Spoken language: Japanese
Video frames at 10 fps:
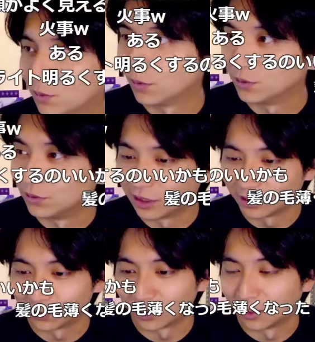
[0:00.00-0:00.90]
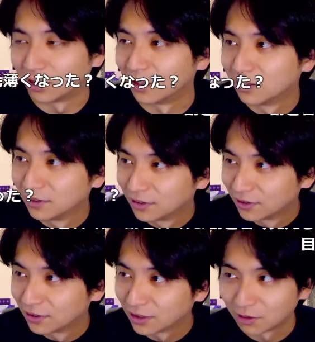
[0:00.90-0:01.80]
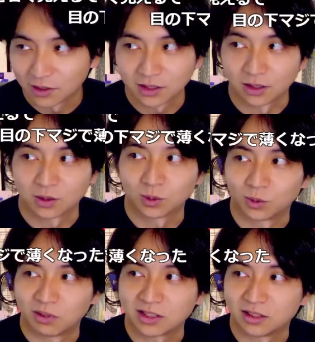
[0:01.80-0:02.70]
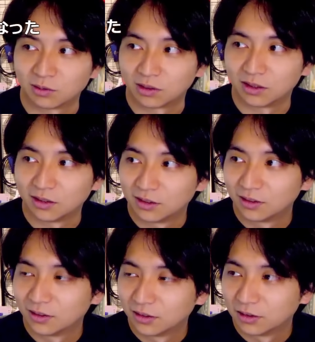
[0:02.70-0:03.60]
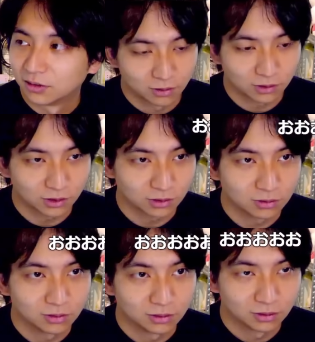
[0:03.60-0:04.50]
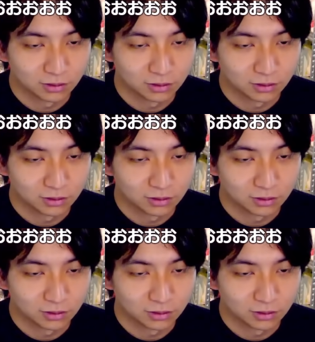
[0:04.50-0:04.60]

こういうライトがかましたらちょっとマシなとかあいけてる